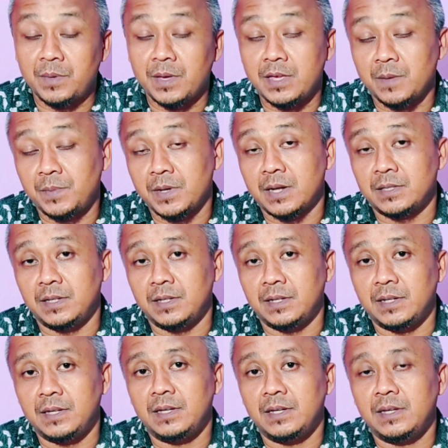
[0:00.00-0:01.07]
biaya
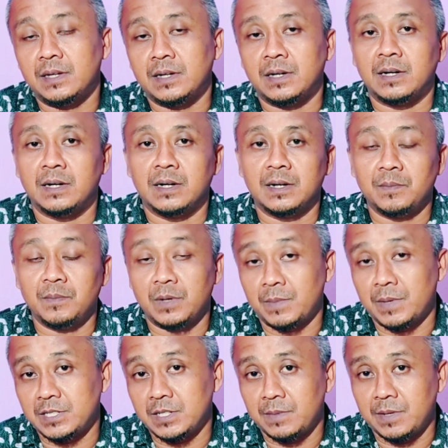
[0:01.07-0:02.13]
penalti ini uh,
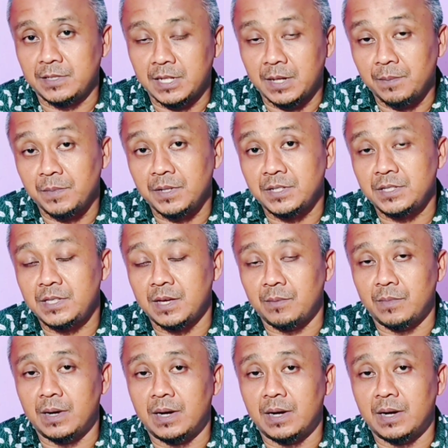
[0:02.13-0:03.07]
bermacam-macam di setiap